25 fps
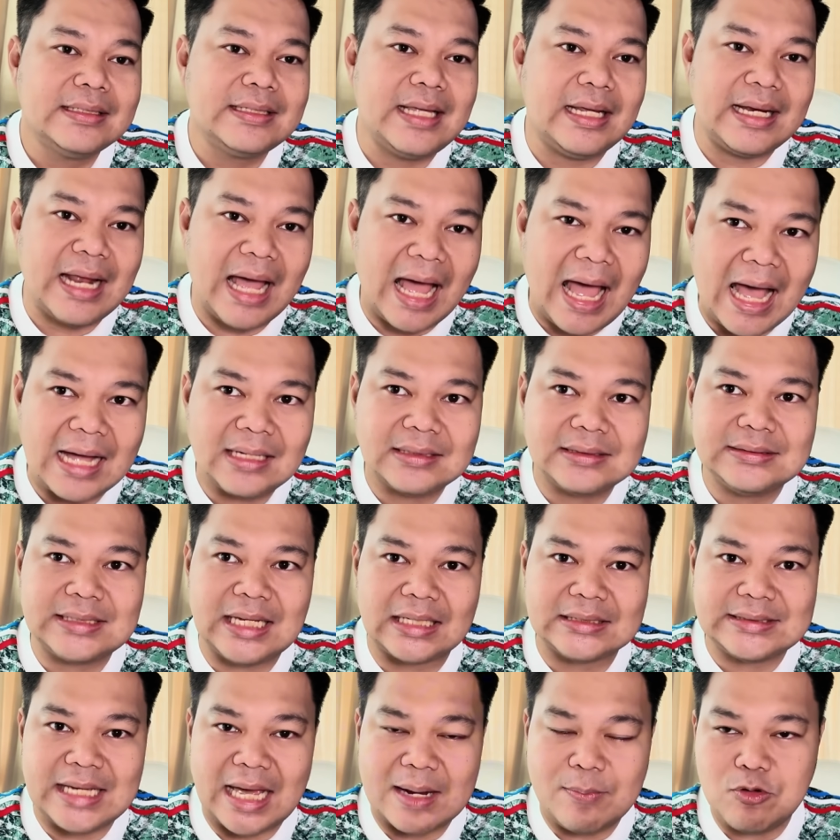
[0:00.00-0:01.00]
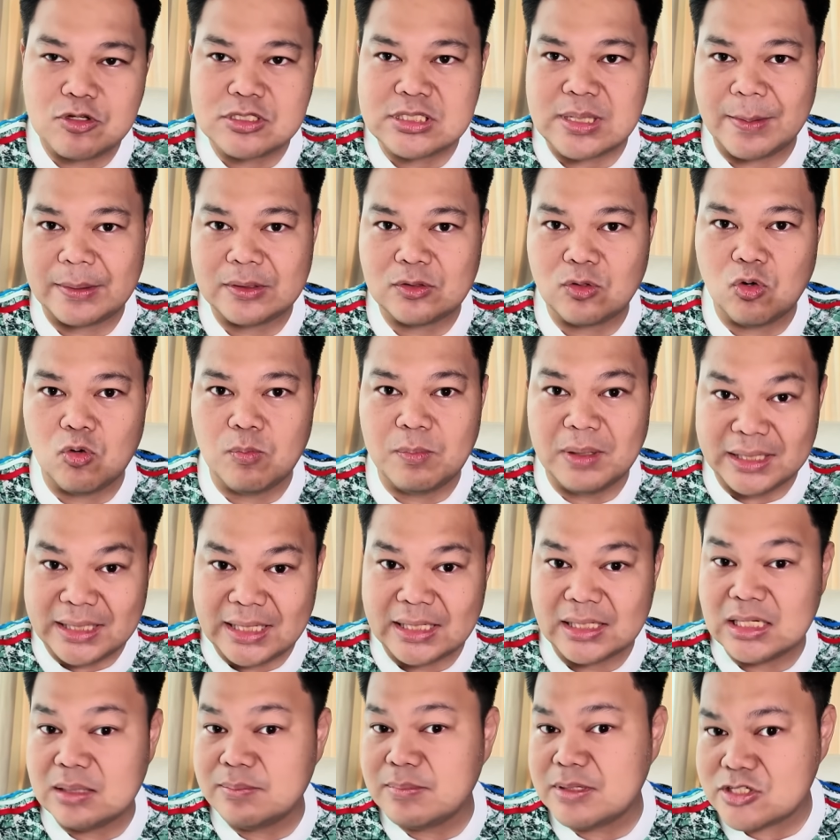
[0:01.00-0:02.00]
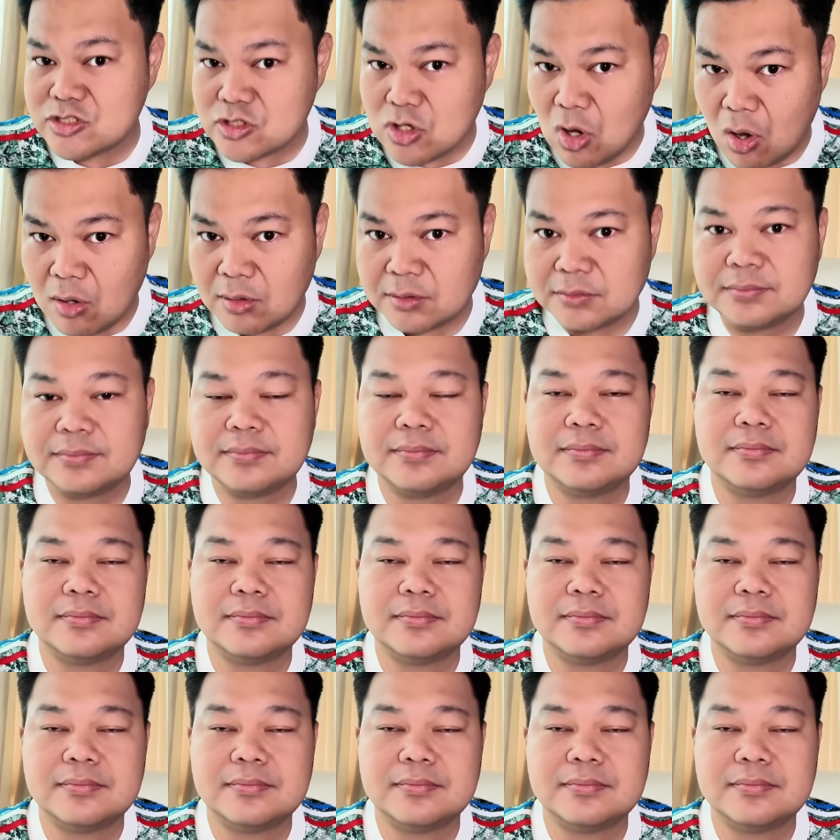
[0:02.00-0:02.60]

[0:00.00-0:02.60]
เทนฮากจะใช้ผู้สาประตูมือหนึ่งหรือมือสอง